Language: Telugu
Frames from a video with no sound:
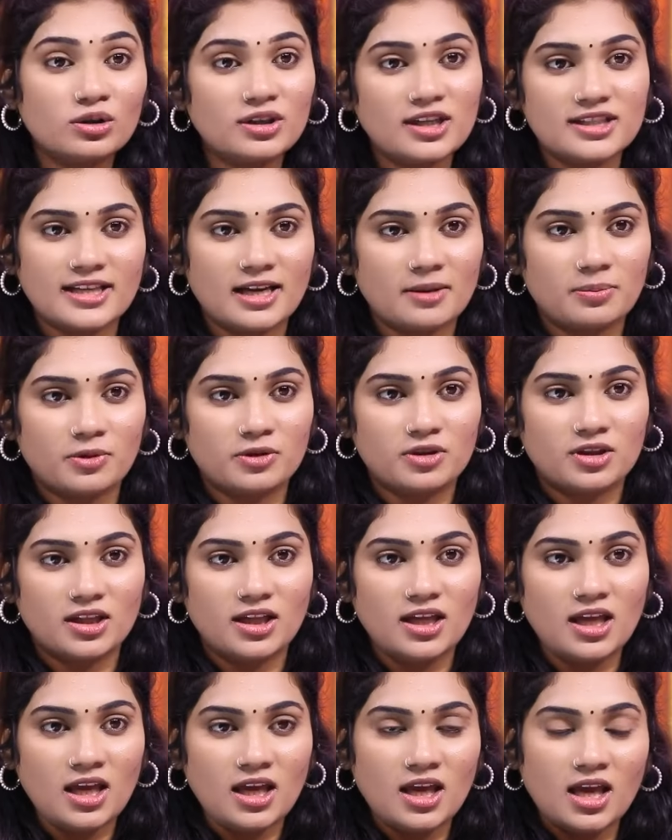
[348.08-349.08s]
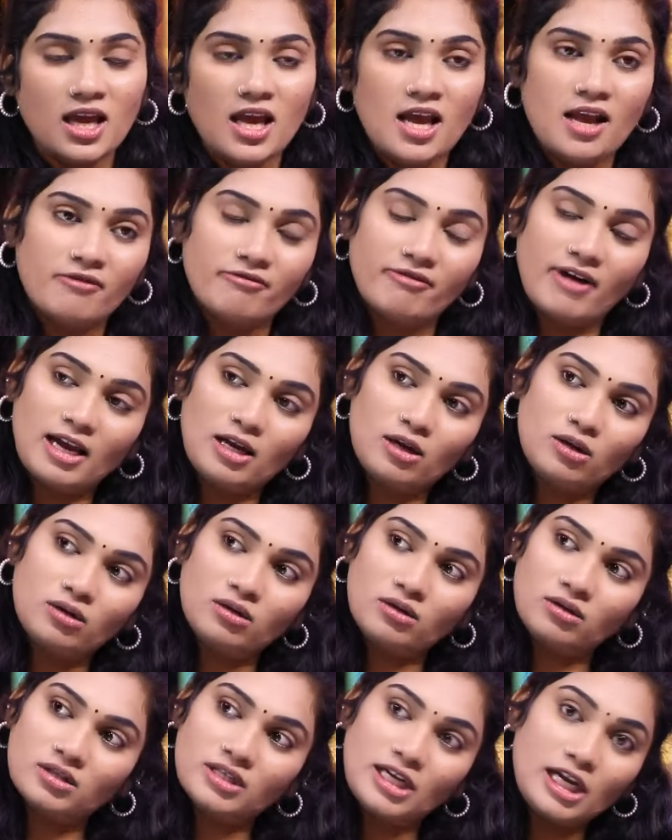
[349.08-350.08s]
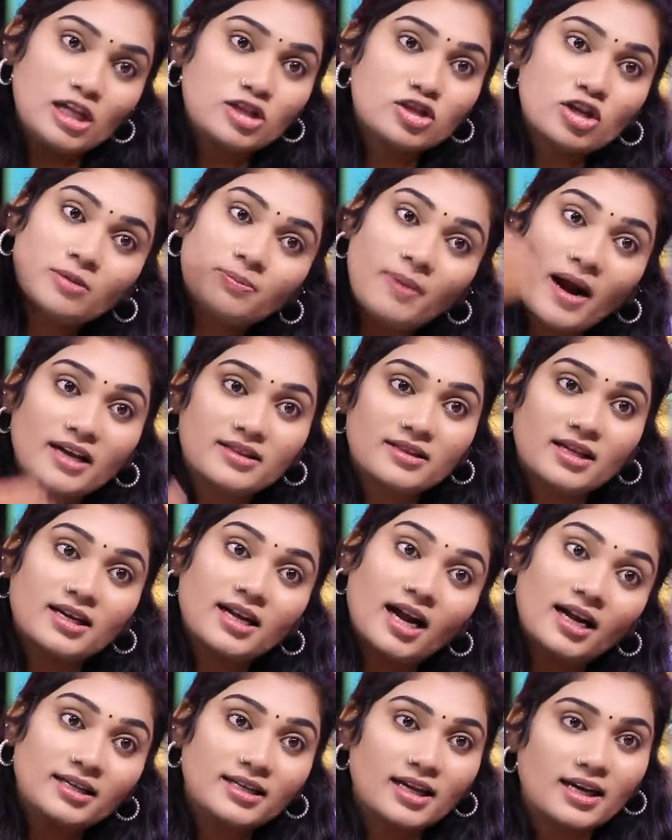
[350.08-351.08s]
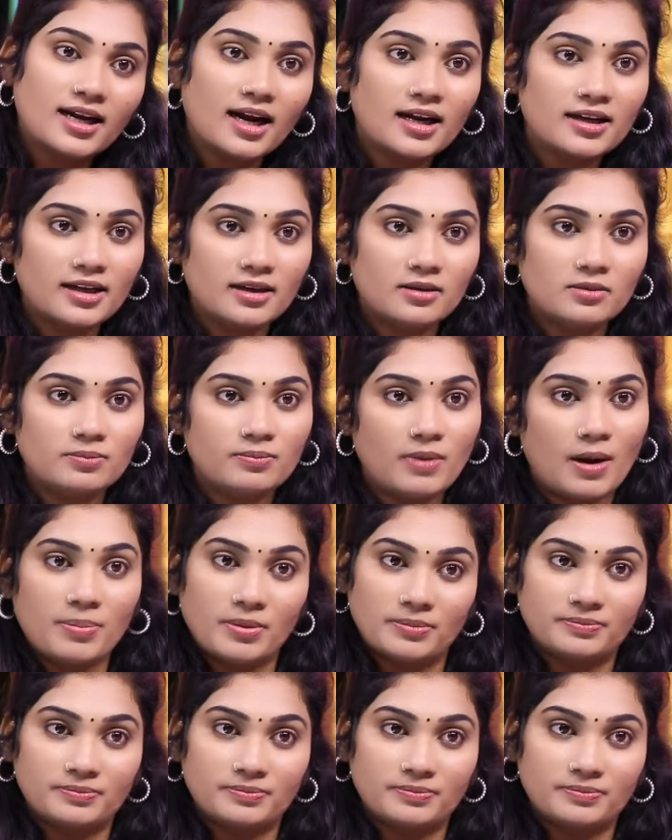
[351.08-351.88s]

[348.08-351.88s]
ఉంటే సరిపోద్ది వాళ్ళు నిల్చొని పాడతారు గంటలు గంటలు పాపం